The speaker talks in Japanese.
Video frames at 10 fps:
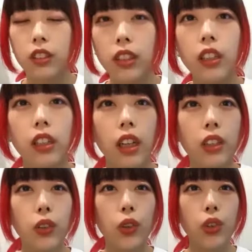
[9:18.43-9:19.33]
えだって学
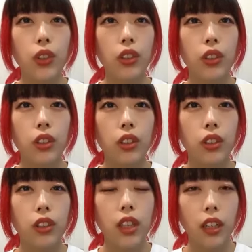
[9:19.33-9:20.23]
校
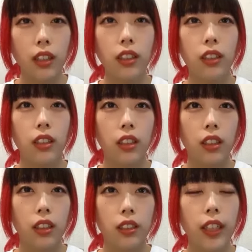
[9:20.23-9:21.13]
さ、
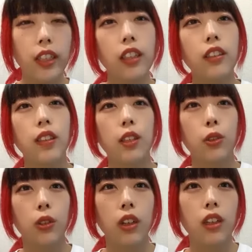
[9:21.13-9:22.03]
大学生
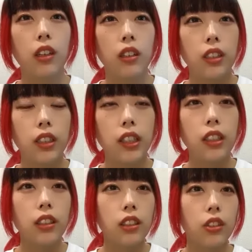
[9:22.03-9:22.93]
とか4
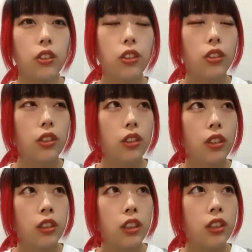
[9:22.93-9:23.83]
月の
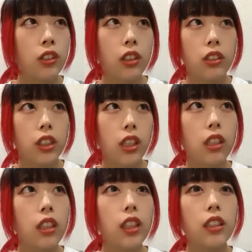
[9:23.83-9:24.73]
に入学して
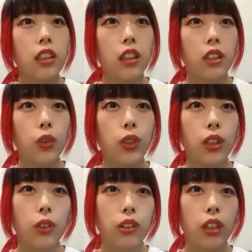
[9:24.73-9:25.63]
1回しか学校行っ
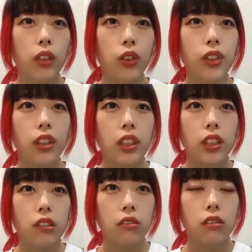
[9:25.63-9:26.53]
たことない子いるら
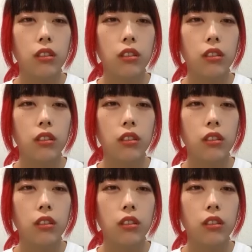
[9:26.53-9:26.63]
しいよ